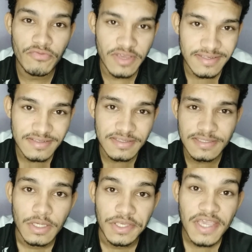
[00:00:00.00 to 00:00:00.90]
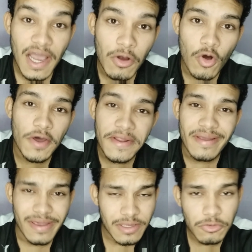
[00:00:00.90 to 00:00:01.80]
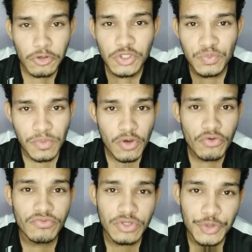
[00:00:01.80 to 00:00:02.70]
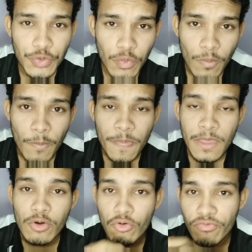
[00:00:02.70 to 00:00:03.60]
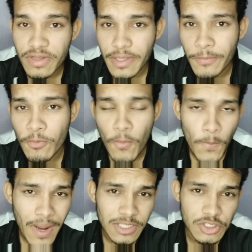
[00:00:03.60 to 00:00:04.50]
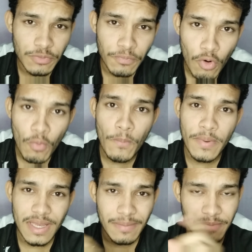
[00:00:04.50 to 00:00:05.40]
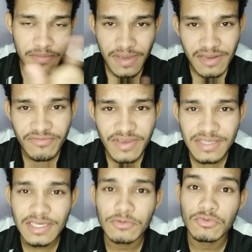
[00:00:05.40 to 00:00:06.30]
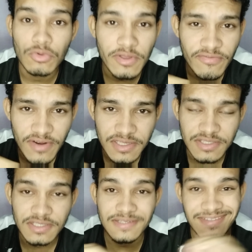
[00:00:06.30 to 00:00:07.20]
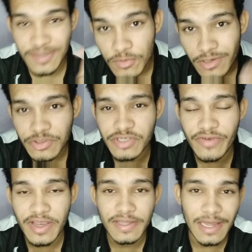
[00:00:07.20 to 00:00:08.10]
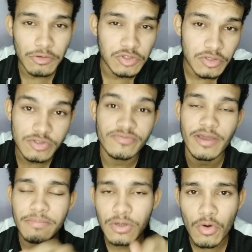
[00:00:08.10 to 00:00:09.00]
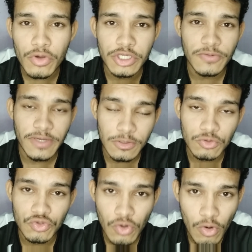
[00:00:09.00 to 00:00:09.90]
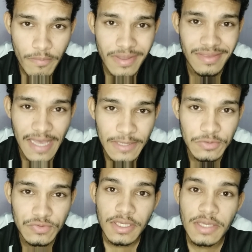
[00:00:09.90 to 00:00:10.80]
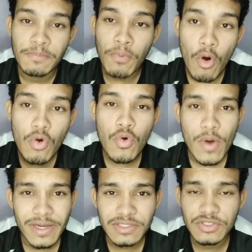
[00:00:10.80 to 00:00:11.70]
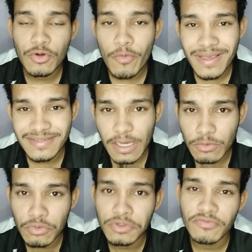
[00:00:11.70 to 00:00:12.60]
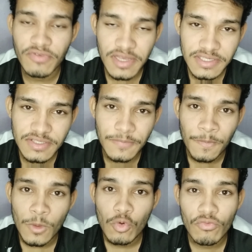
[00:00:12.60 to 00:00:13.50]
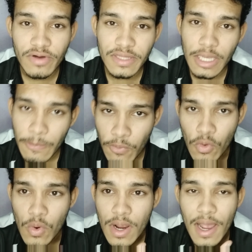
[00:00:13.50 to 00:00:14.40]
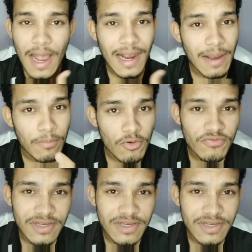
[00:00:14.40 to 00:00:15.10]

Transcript: vezes. E agora, em 2021, o Vanderpool participou pela primeira vez aí do Tour de France, se eu não estiver enganado, se eu estiver, me corrijam aqui nos comentários. E pouco antes de começar o Tour de France, o Vanderpool acabou